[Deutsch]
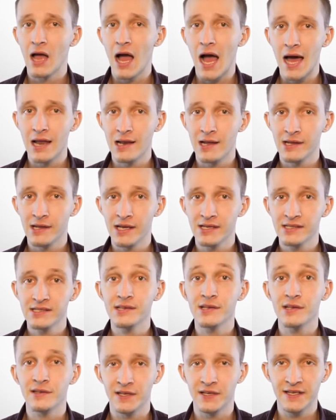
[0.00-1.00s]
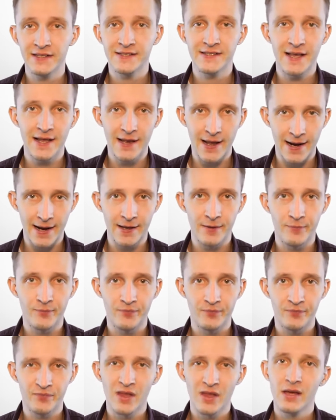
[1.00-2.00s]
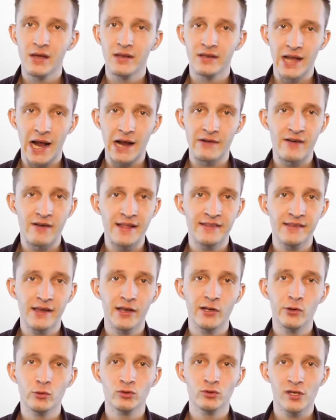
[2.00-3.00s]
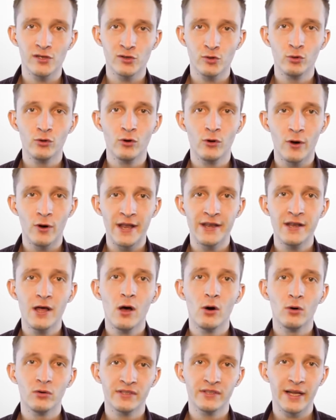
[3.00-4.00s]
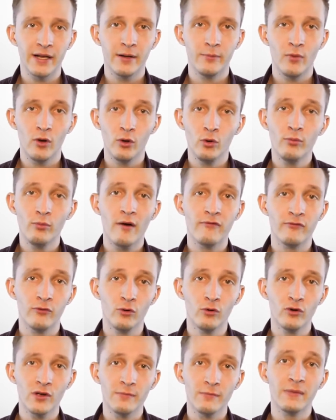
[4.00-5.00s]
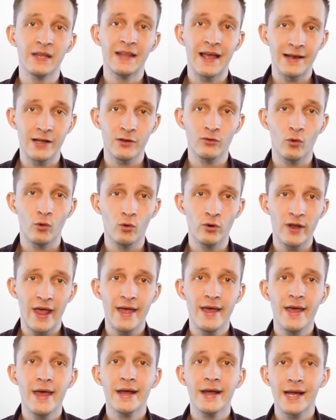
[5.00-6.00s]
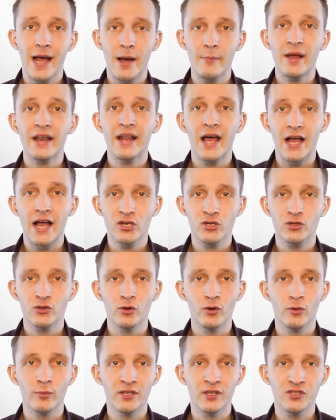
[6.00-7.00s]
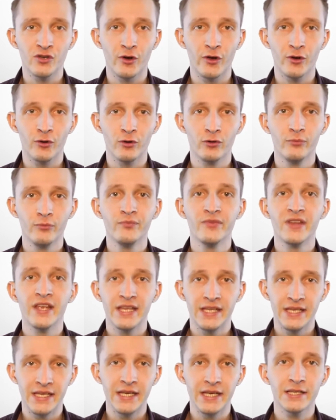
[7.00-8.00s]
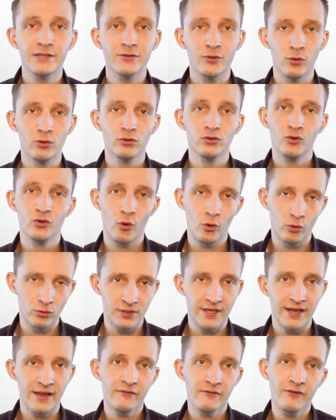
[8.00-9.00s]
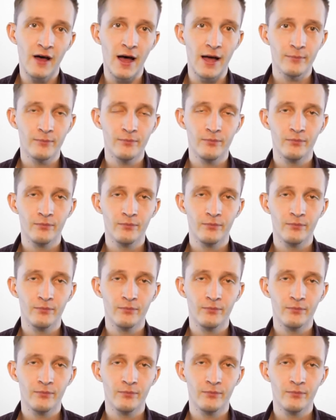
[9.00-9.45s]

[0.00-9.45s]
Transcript: Allerdings nicht sehr lange. Nach weiteren Untersuchungen und einem Überflug mit einer Drohne kam man rasch zur Überzeugung, hier droht große Gefahr.